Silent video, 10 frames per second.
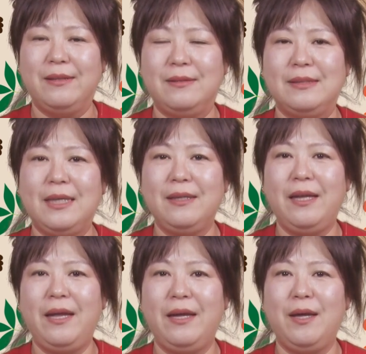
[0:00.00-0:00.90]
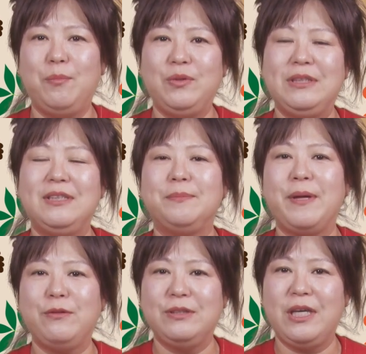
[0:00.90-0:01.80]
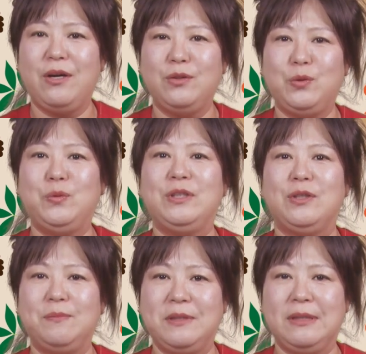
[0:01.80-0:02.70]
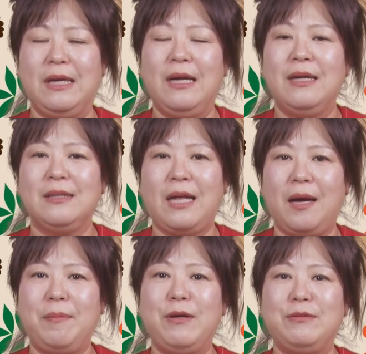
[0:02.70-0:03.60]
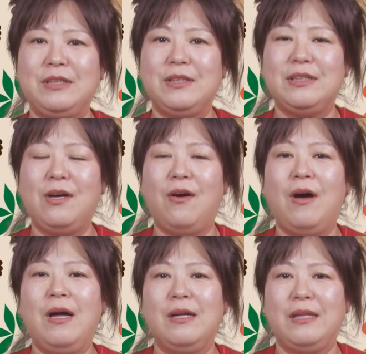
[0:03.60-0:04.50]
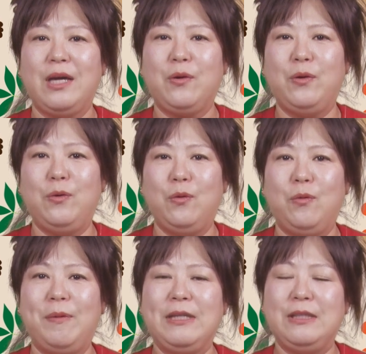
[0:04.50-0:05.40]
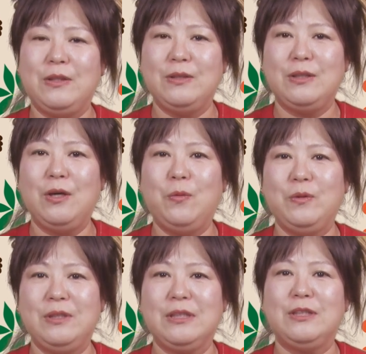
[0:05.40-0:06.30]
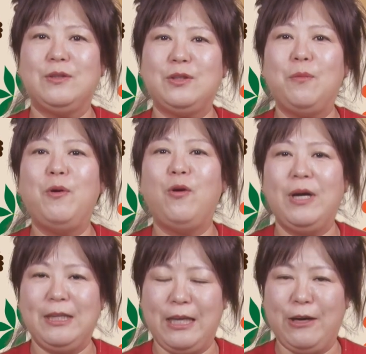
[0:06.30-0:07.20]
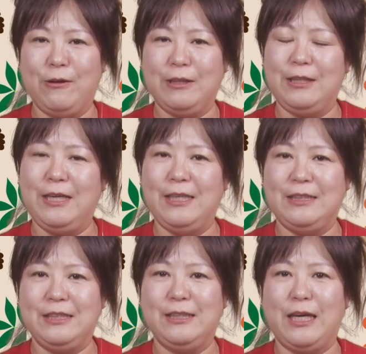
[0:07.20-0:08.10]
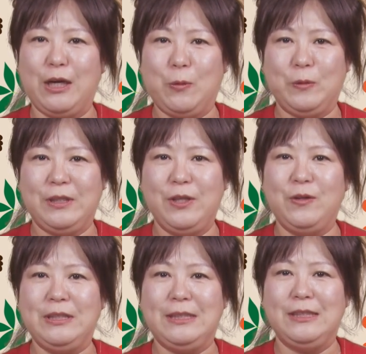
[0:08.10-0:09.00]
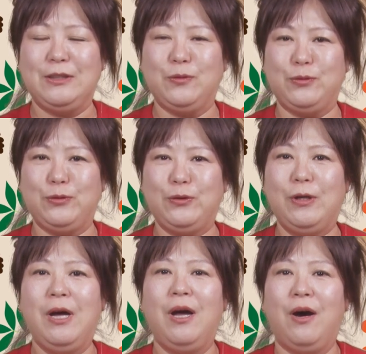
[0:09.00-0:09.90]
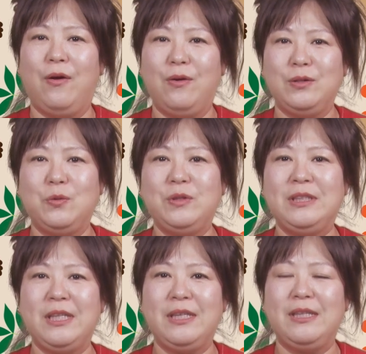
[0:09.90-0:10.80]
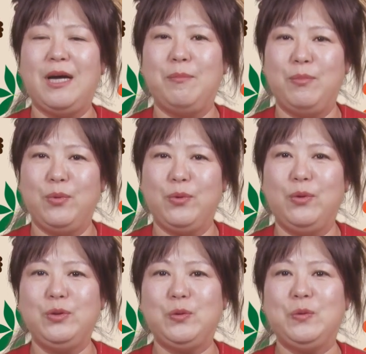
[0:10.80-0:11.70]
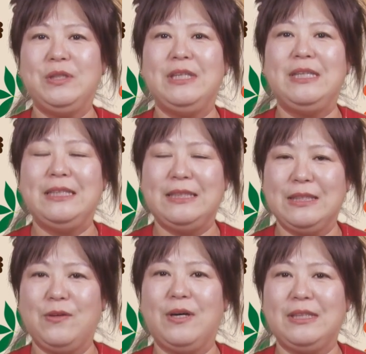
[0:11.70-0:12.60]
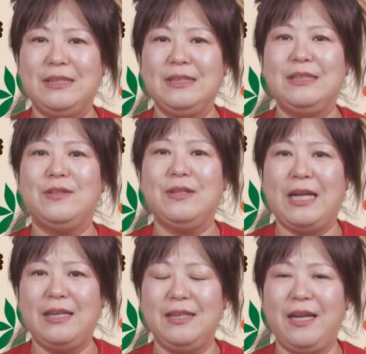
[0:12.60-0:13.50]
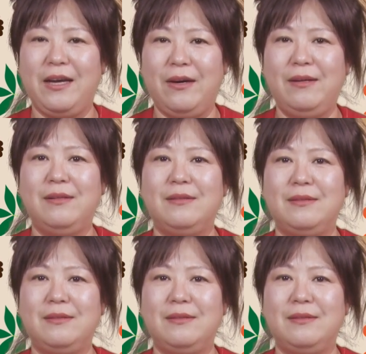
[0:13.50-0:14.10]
어, 상대에게 뭐든지 배우세요. 좋은 점은. 다 배우셔서 내 걸로 만들어서 오늘 그거 써먹어야 돼요. 그래야지 내가 오늘 현실적으로 어, 손재를 안 보고 좋은 일이 있을 것 같은 그런 날이네요.